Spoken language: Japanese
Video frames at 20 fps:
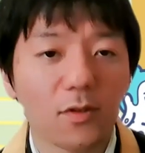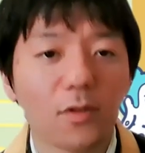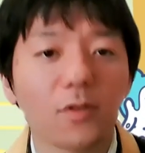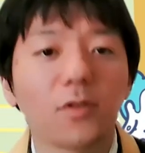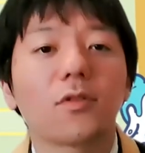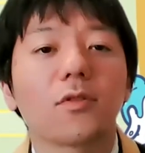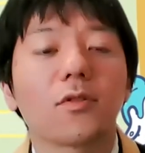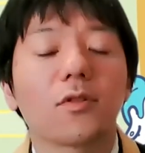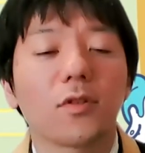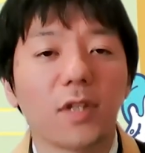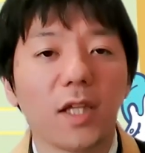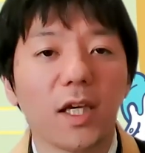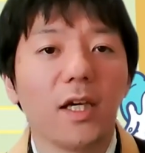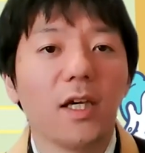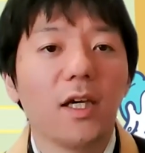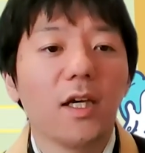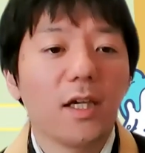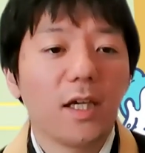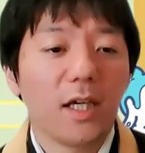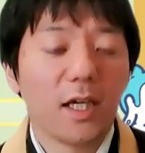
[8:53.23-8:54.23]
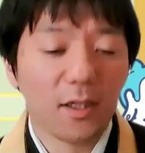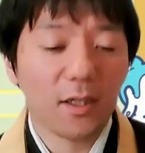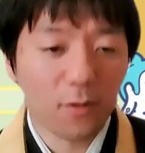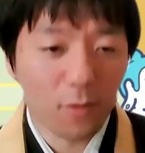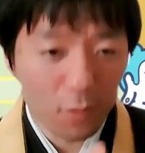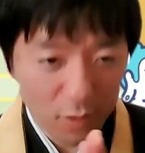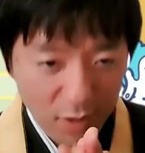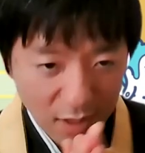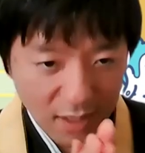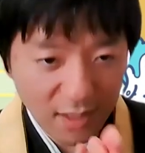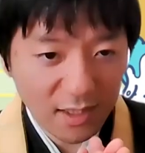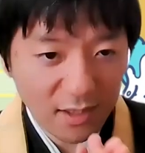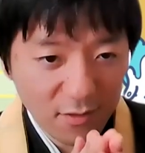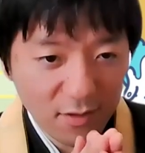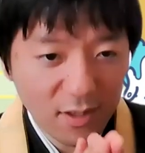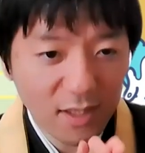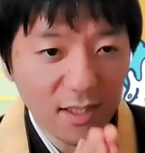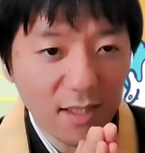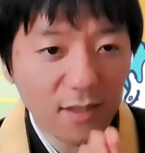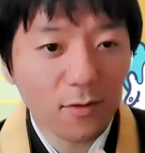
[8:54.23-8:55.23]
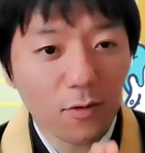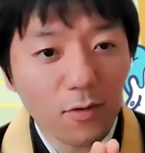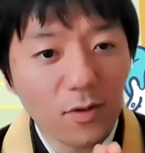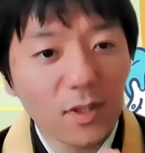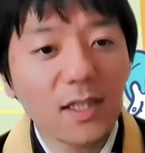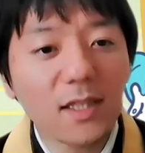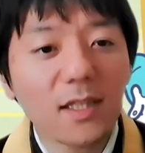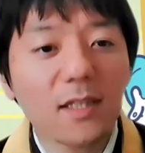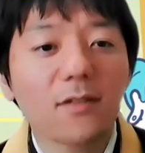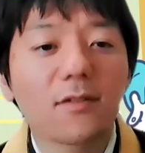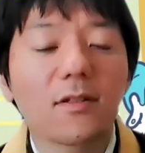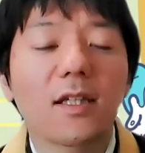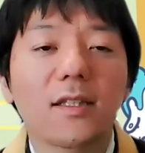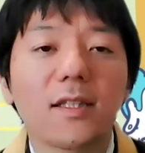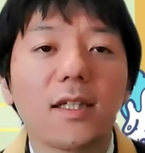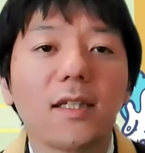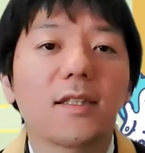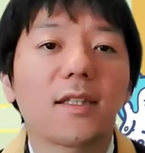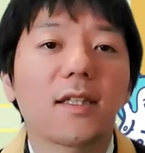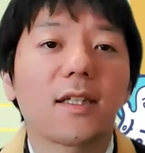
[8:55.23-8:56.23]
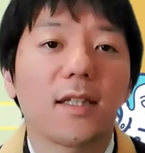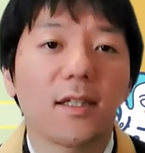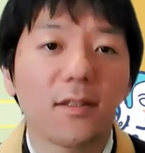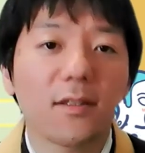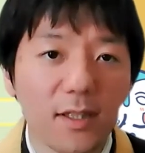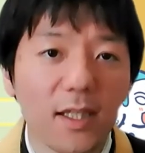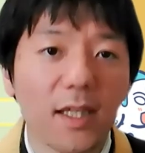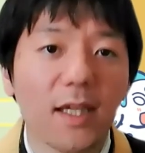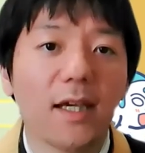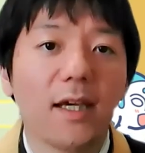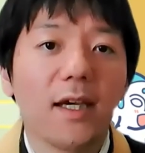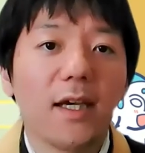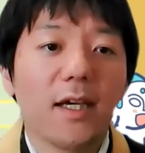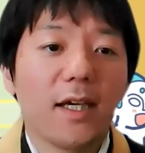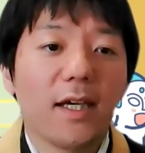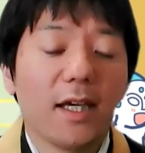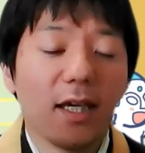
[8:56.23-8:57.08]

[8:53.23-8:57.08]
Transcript: ということで、えこうなってください、こうなってくださいじゃなくて、